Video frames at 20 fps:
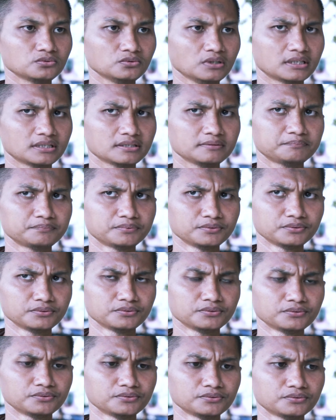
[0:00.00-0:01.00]

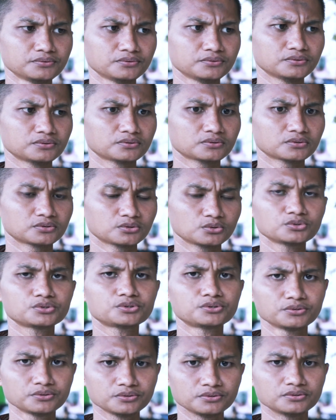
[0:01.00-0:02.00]
2007
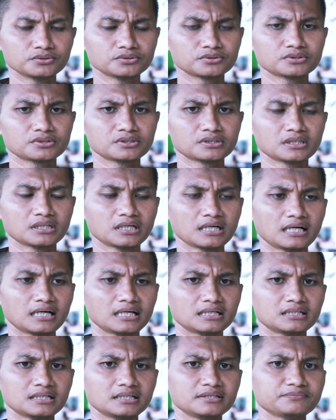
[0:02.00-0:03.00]

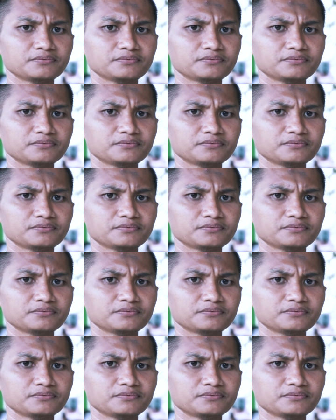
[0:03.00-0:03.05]
ada